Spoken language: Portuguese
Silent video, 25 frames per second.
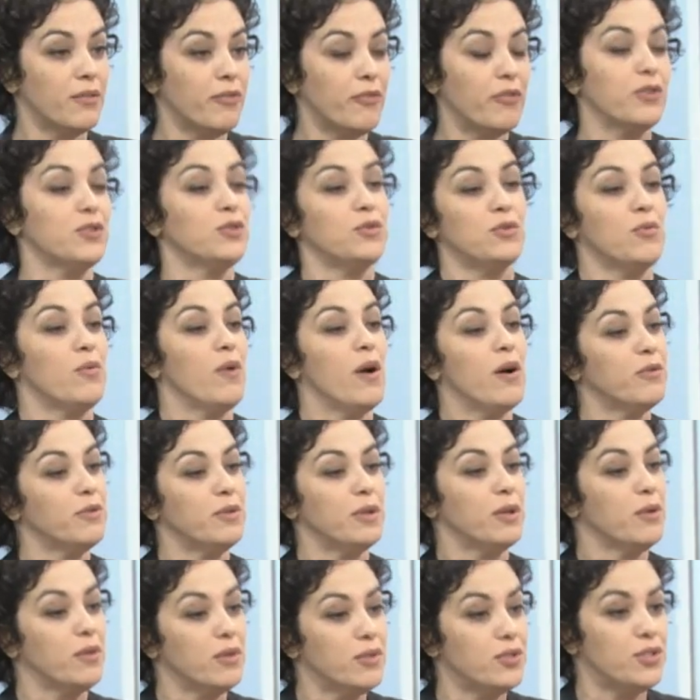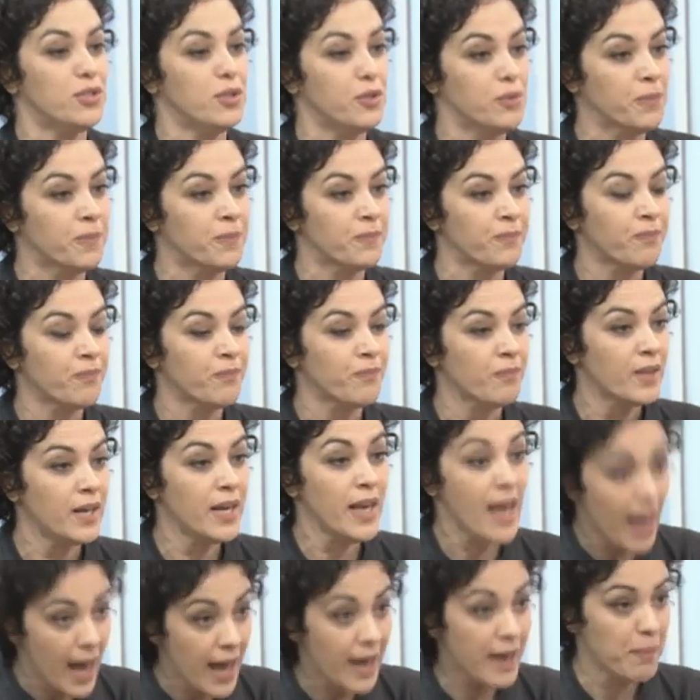fosse isso. um autoelogio.
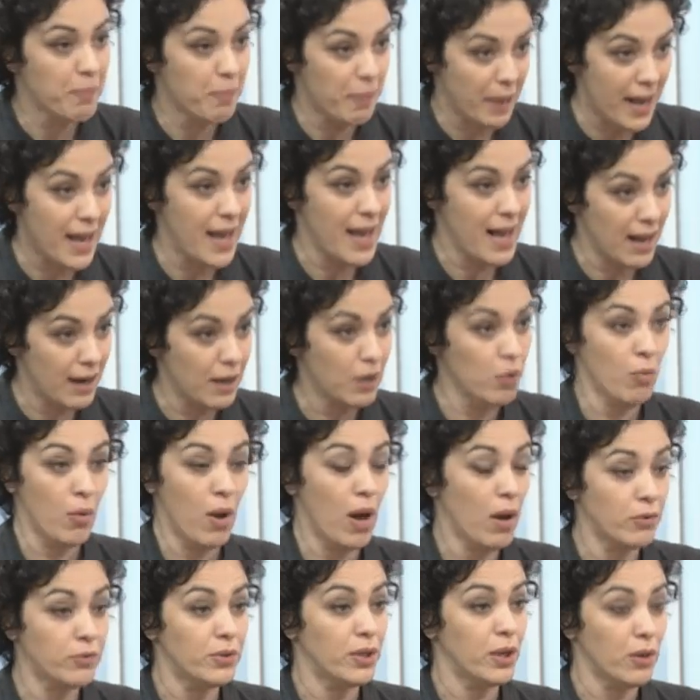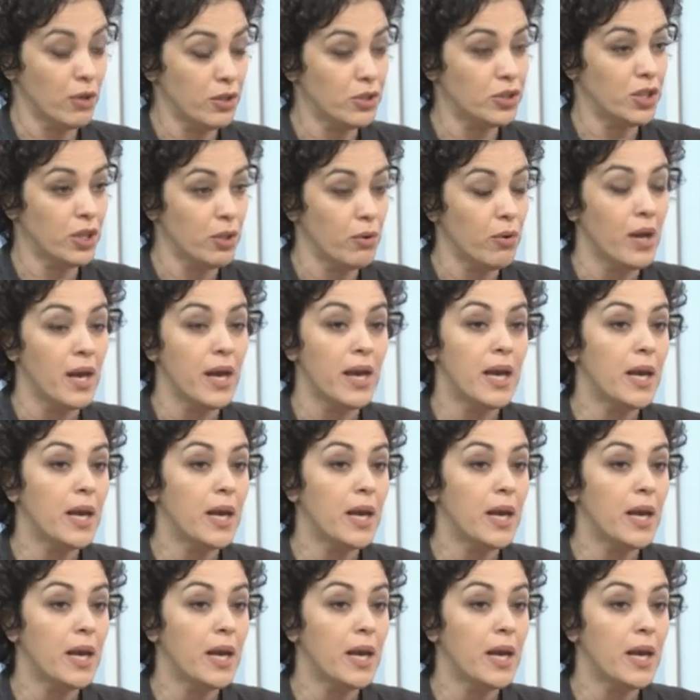E era para ela um autoelogio.